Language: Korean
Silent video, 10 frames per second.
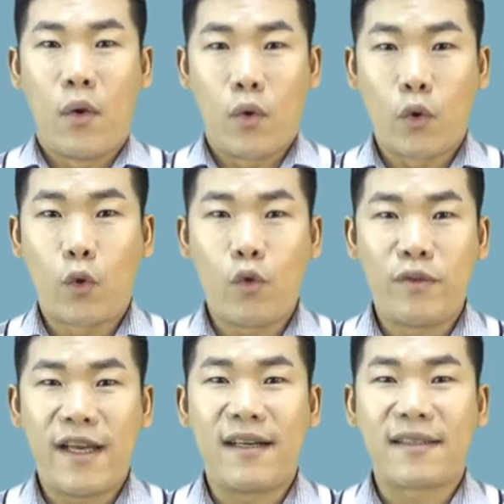로또
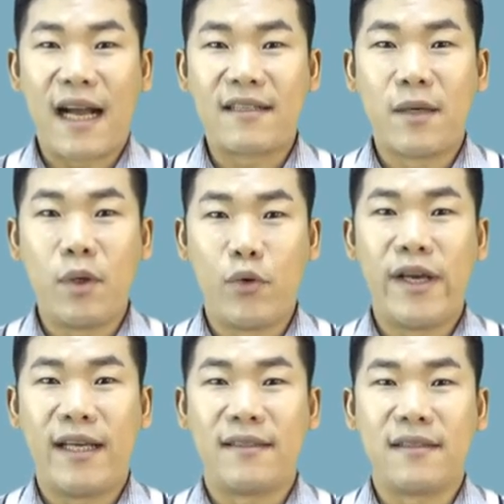분양 당첨을
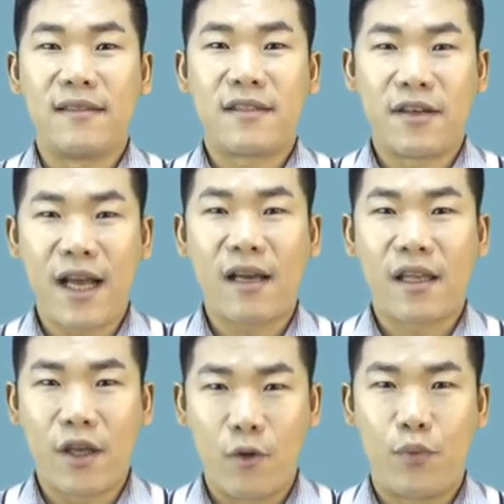위한 청약
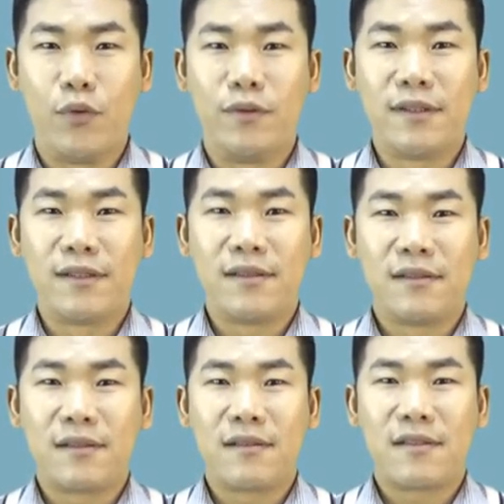열풍,
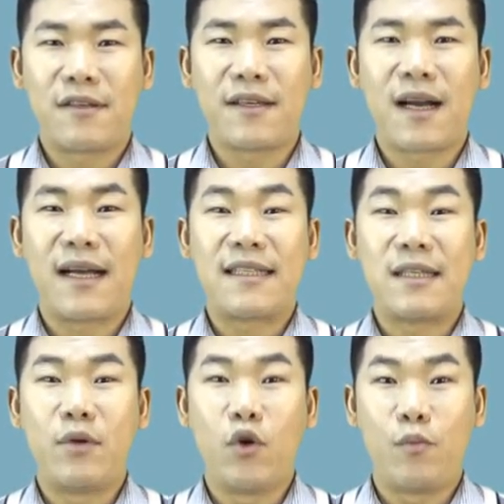청약
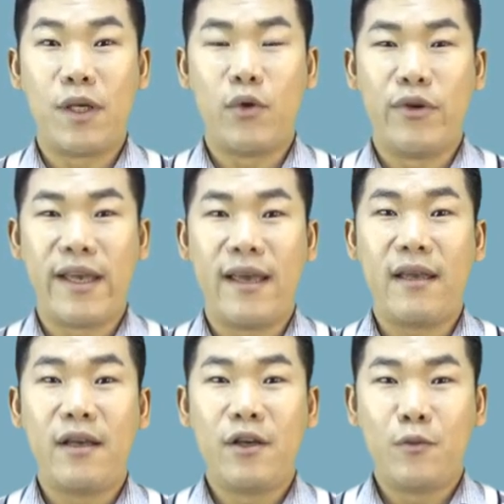가점을 높이기 위해
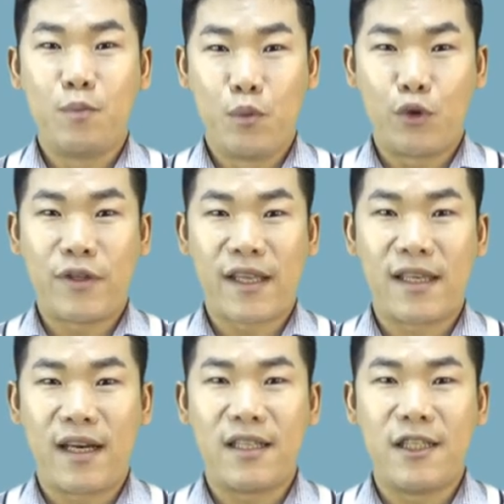무주택
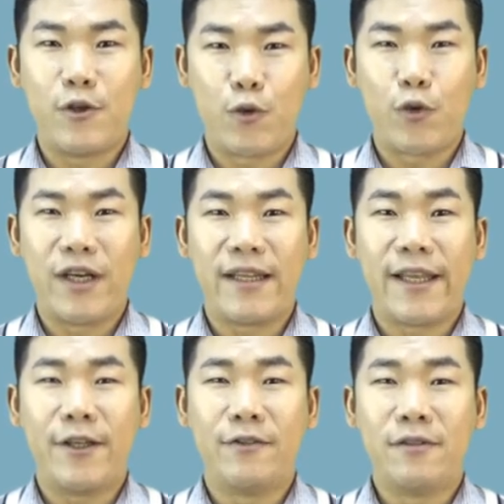기간이
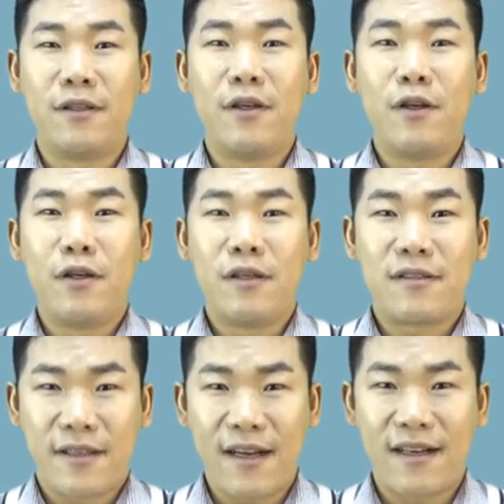중요한데요.
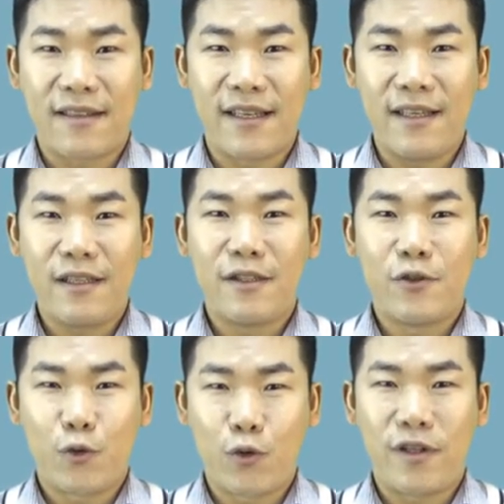청약할 때
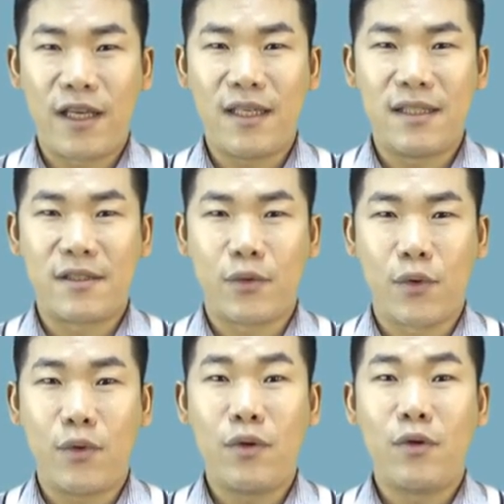주택이
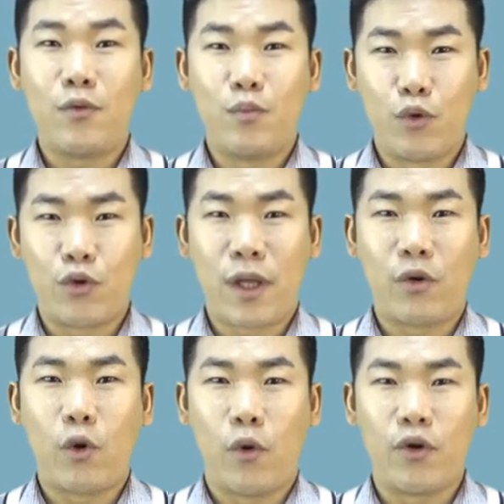있어도
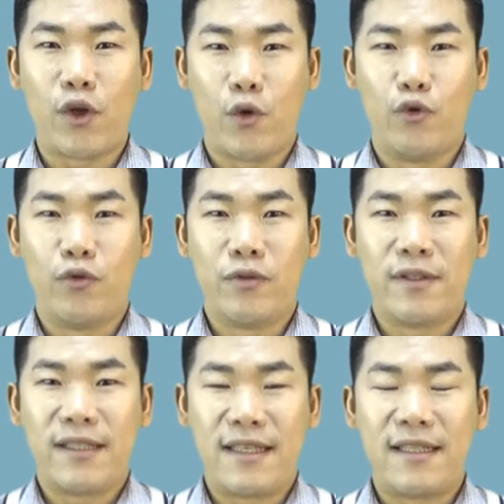무주택으로 보는 경우
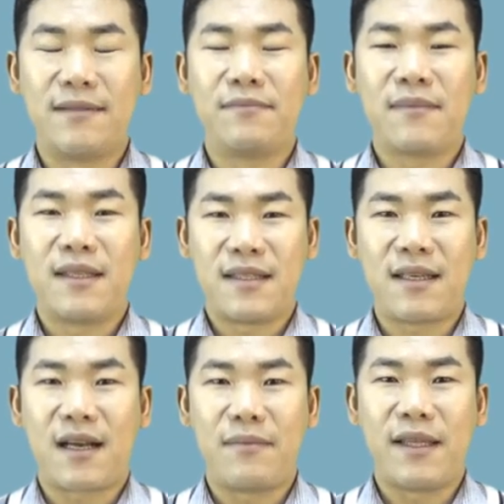지금
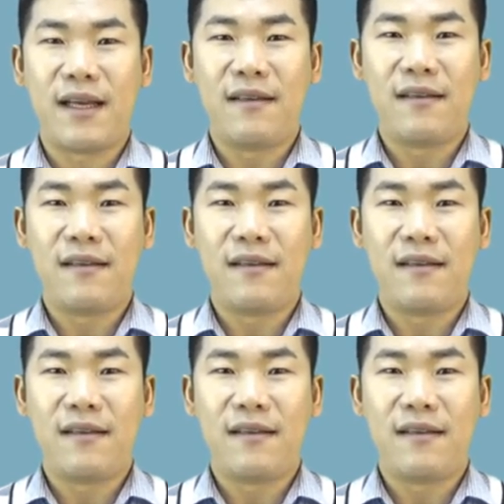시작합니다.